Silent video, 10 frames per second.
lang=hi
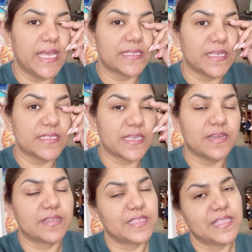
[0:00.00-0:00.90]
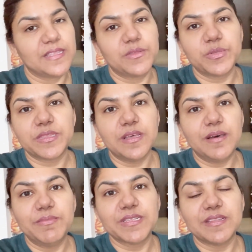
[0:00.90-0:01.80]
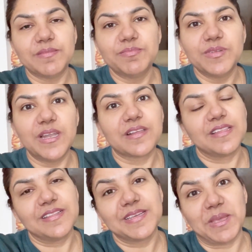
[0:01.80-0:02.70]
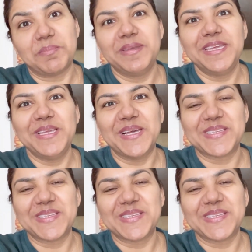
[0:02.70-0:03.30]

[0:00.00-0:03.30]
ऐसे ऐसे करते थे तो इतना मतलब लगता था कि अपनी